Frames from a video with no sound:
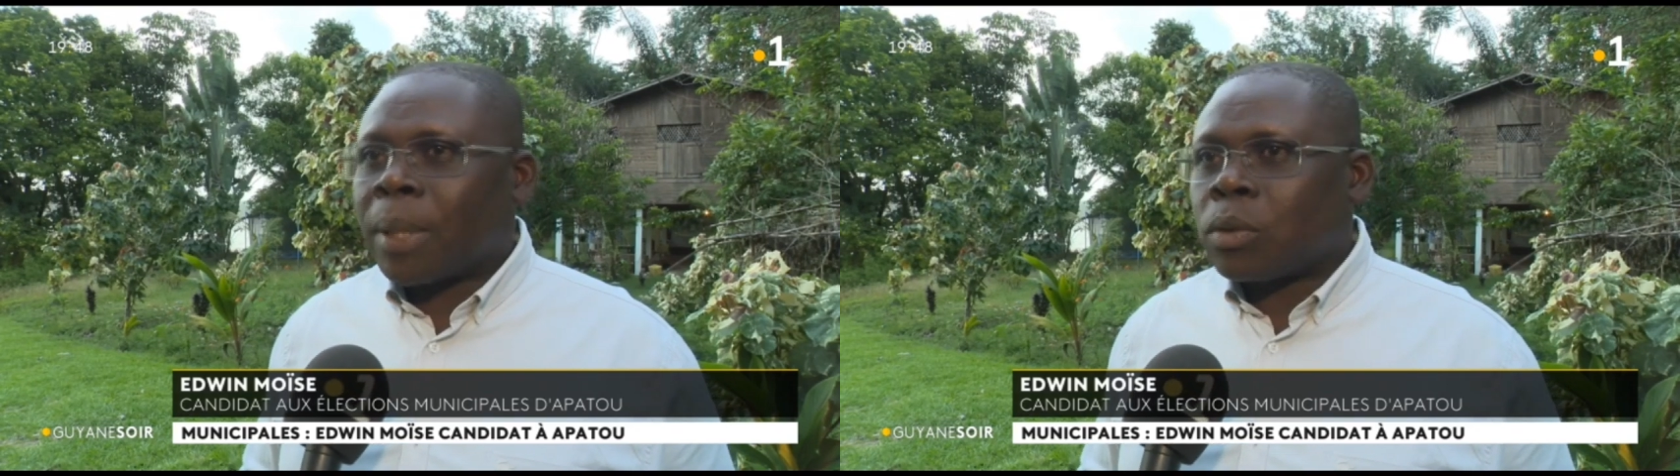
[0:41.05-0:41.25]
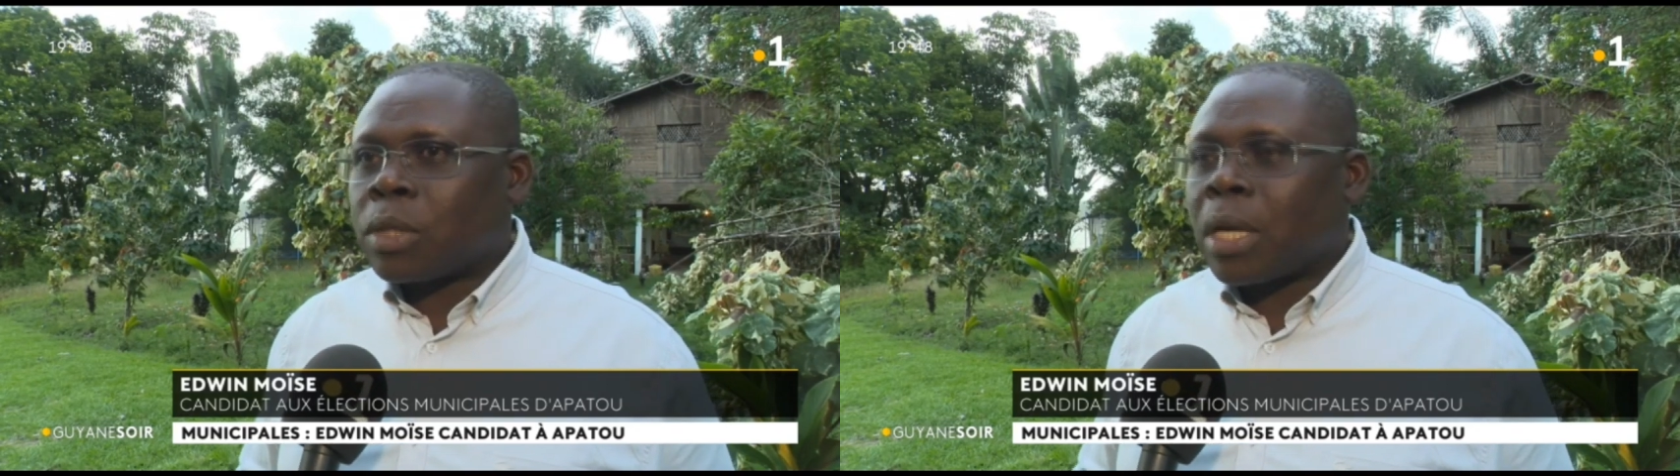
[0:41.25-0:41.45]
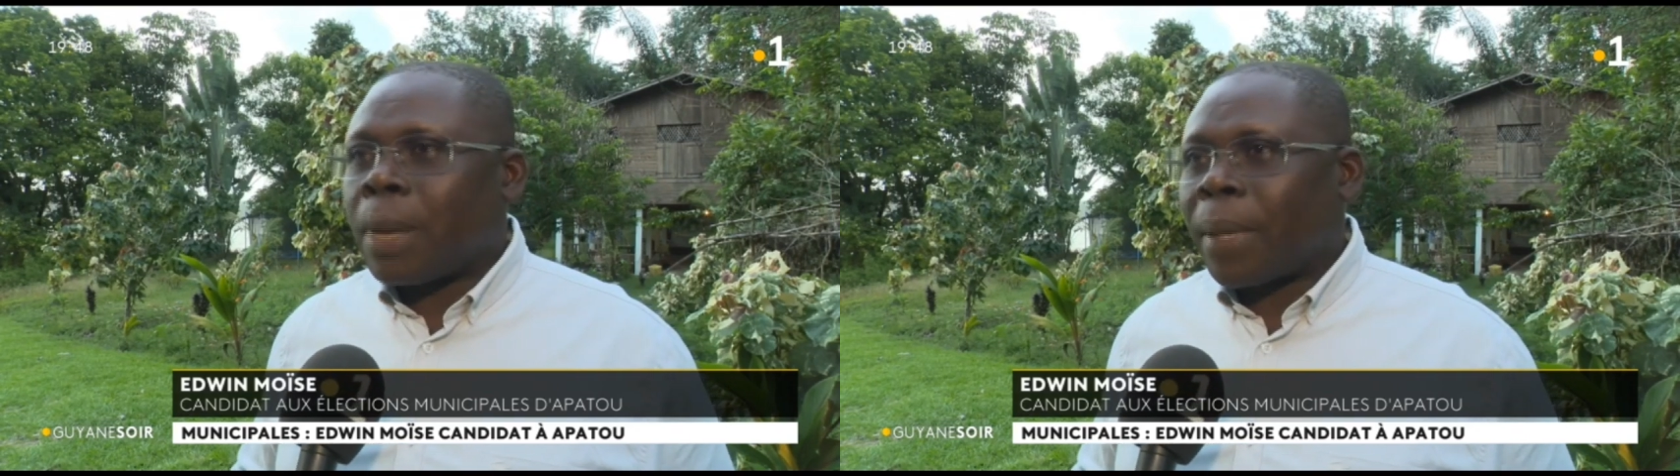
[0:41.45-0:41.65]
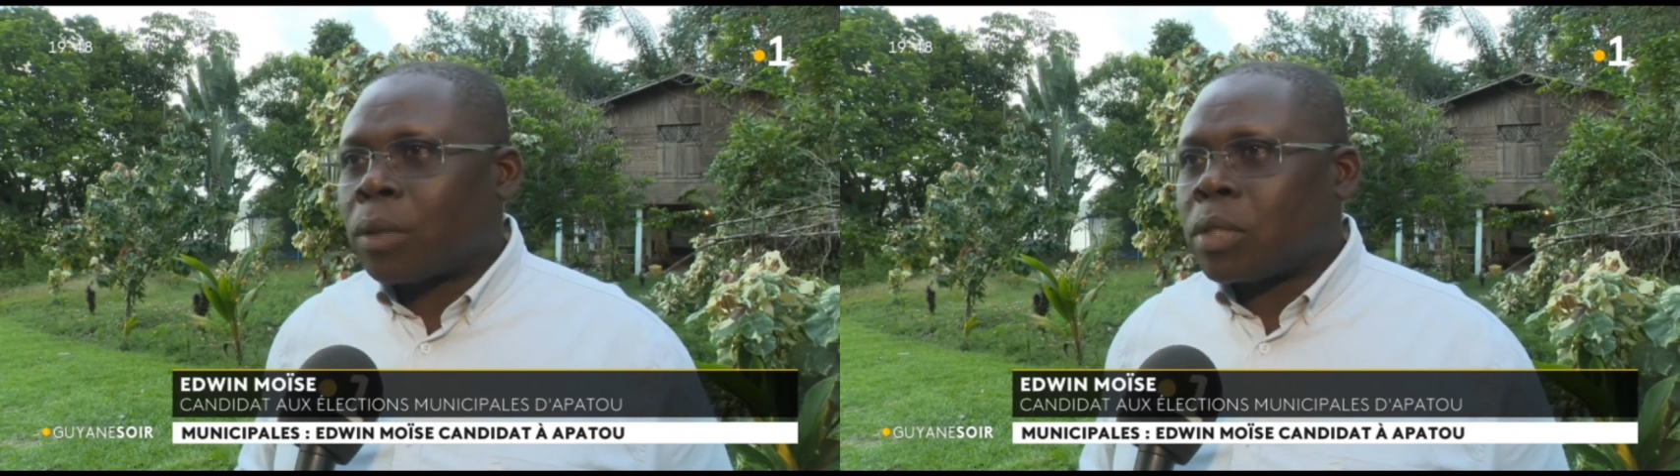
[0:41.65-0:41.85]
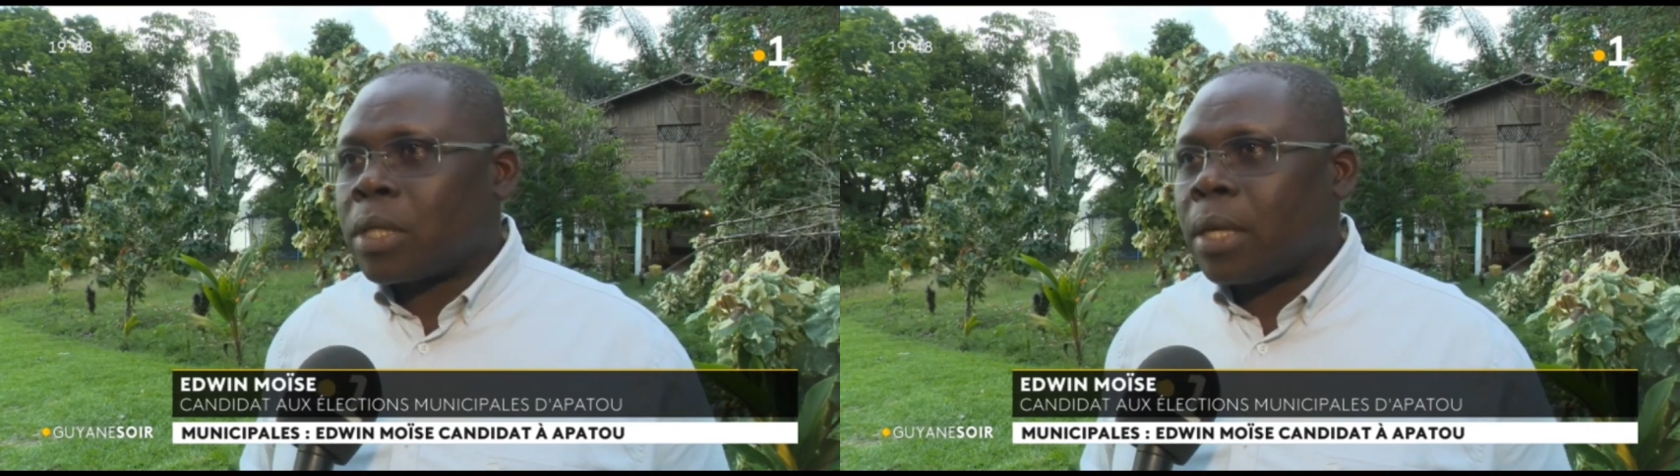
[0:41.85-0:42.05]
apatouciens et
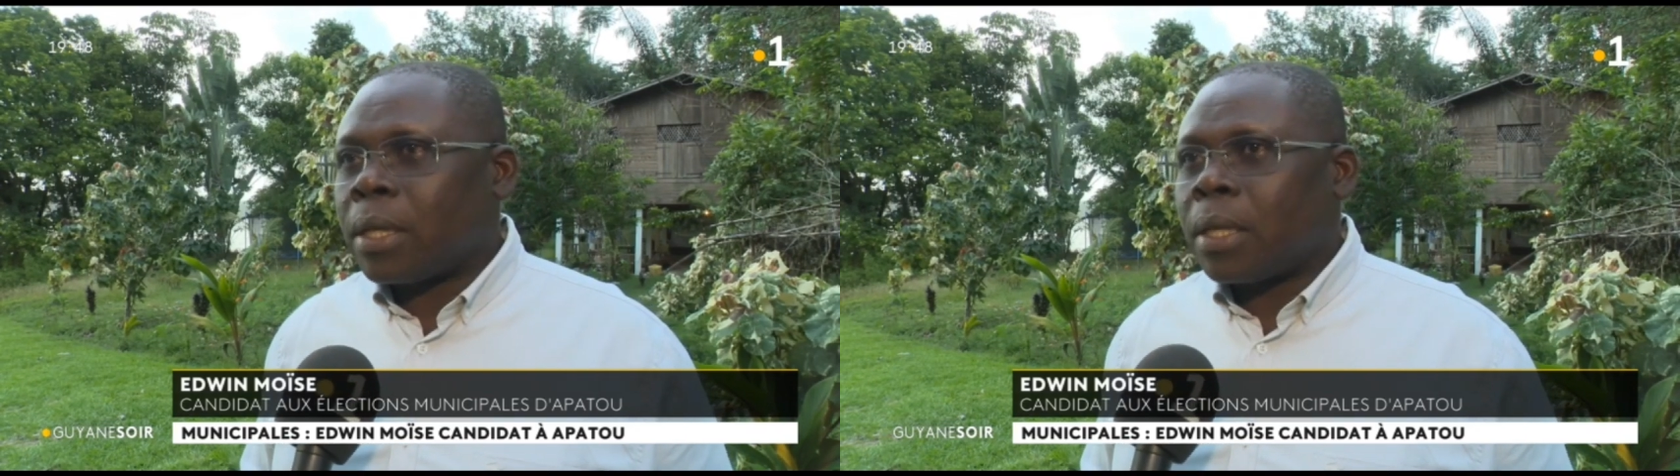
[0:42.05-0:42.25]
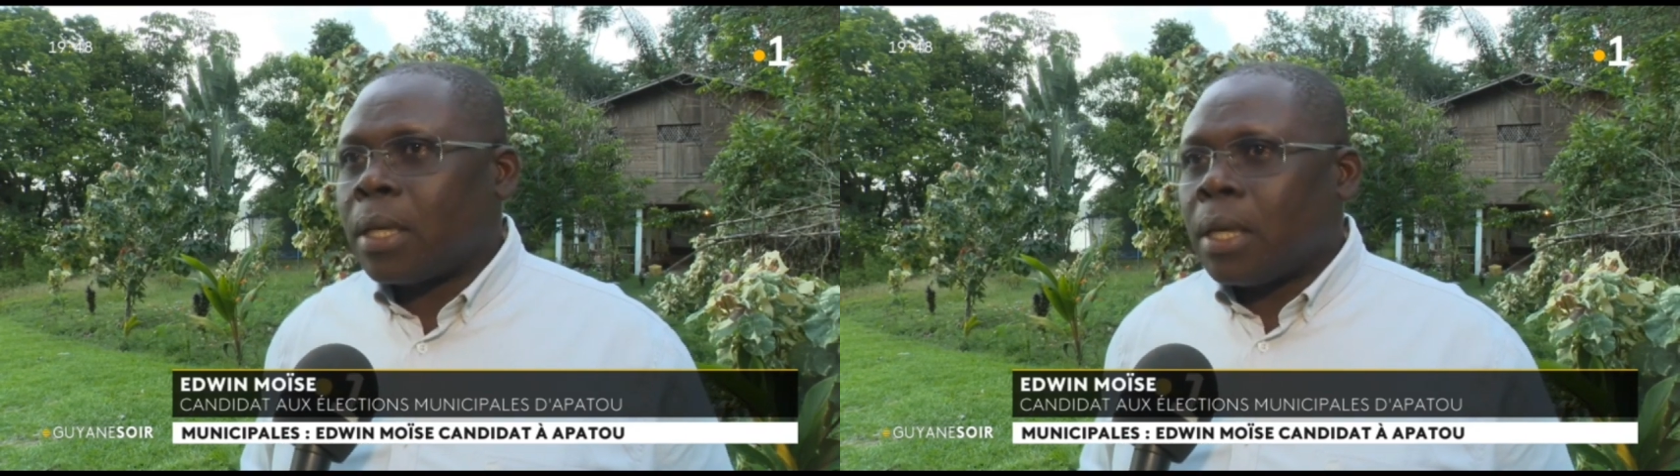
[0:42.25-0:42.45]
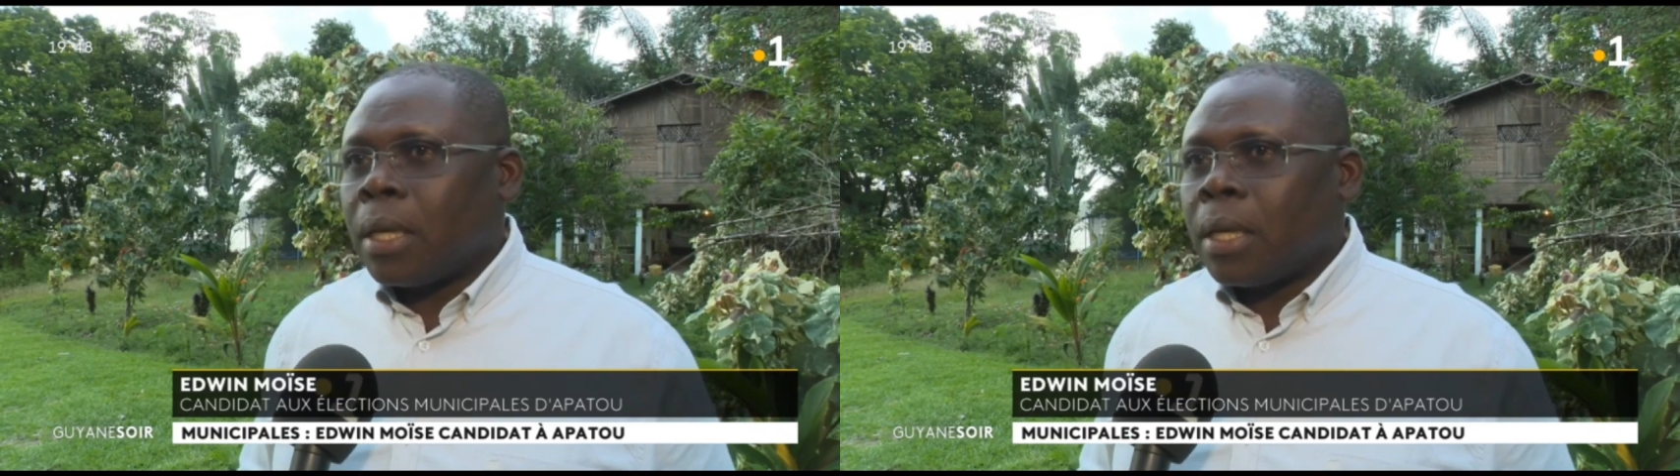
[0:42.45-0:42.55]
apatouciennes.